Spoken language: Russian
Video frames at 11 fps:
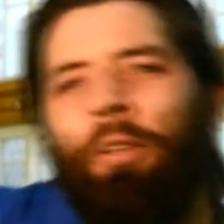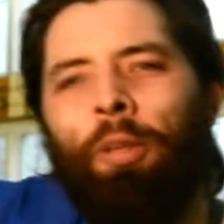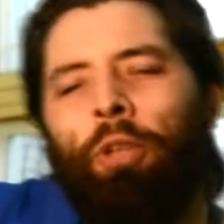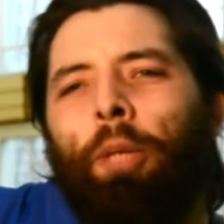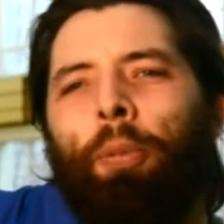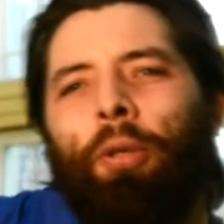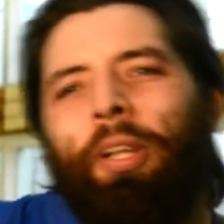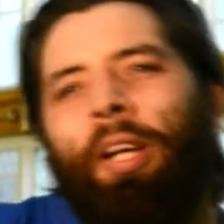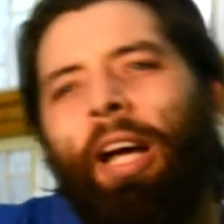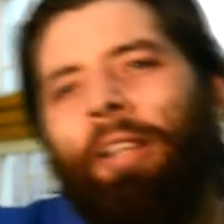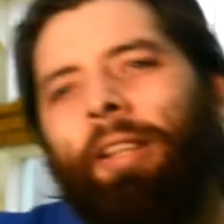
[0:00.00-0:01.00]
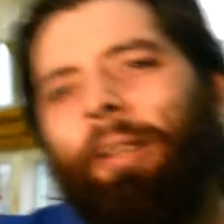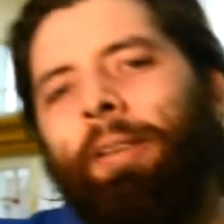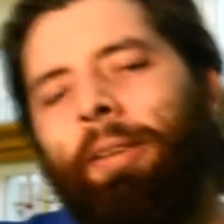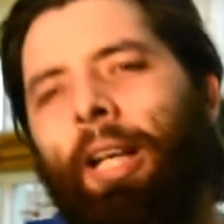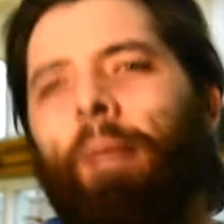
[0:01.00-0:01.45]
Немножко похулиганили.
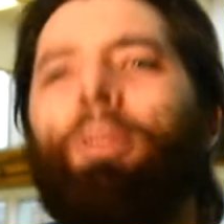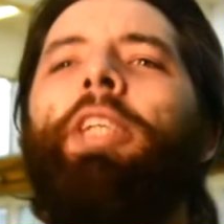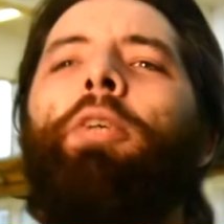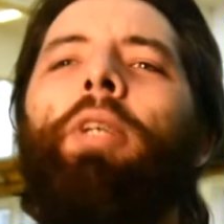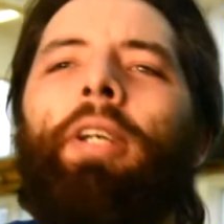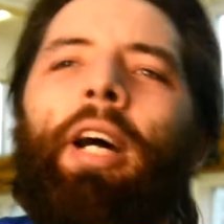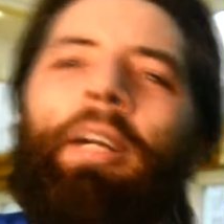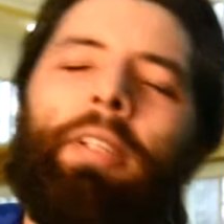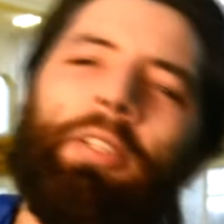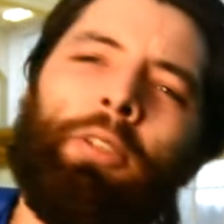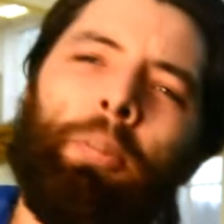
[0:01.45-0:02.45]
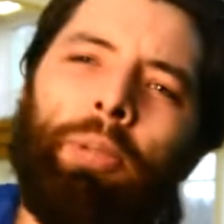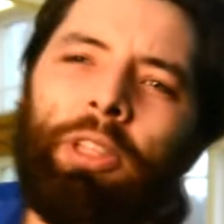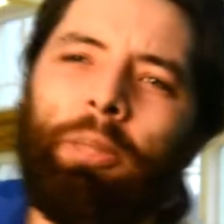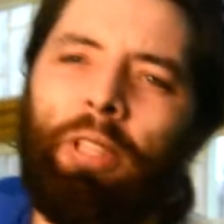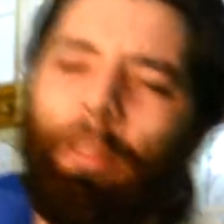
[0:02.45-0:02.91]
Да, мы те хулиганы, что
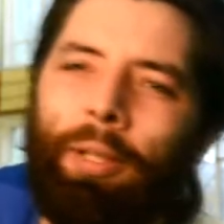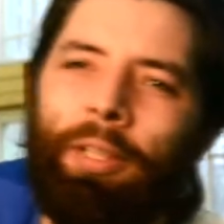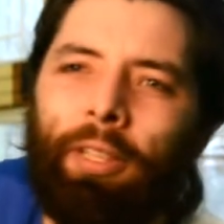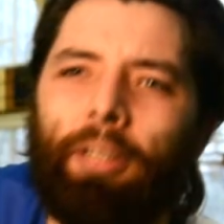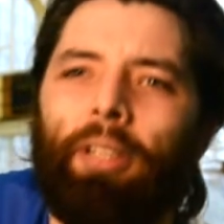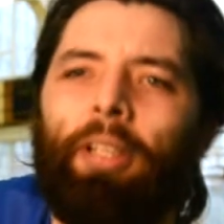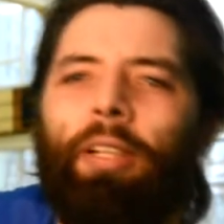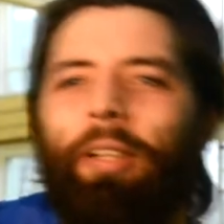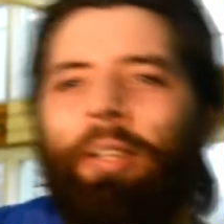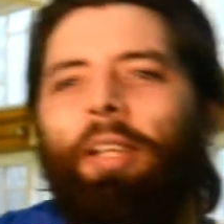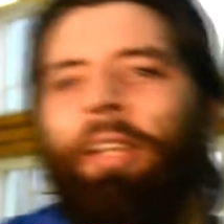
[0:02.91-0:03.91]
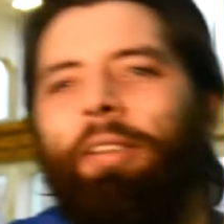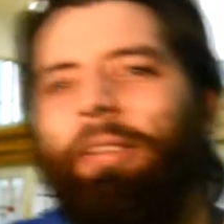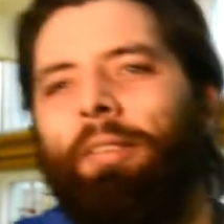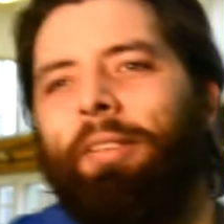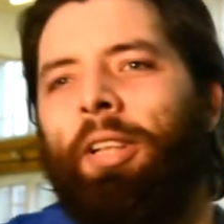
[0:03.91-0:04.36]
пишем на табакерках.
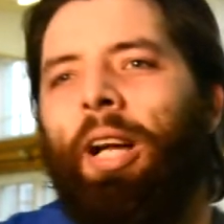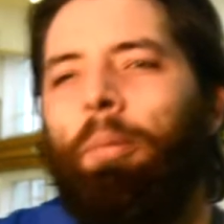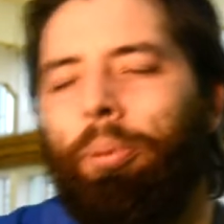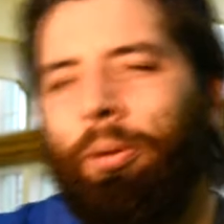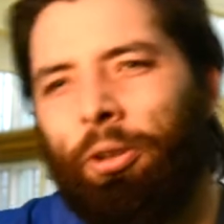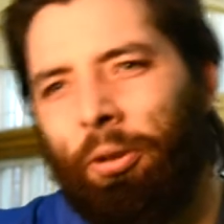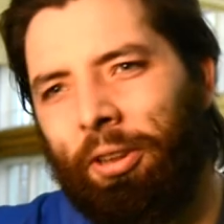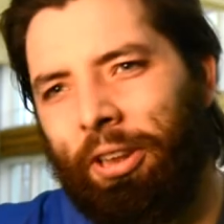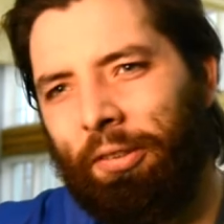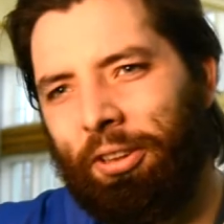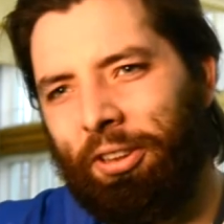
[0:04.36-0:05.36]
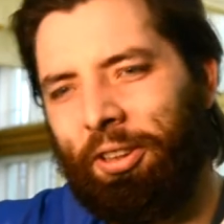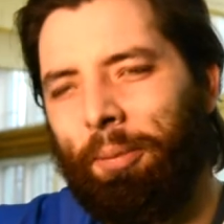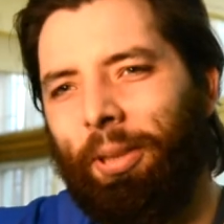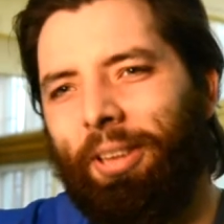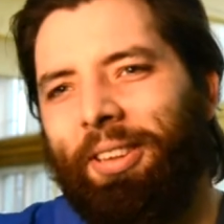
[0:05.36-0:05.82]
Трамп
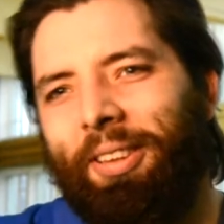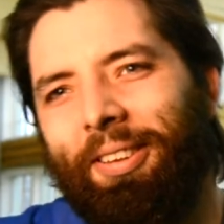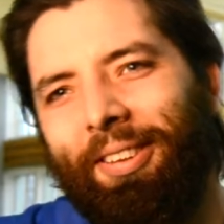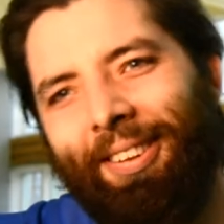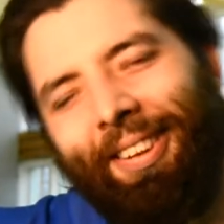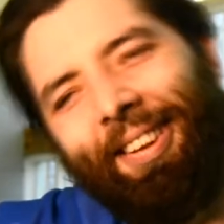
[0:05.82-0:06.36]
49,3%.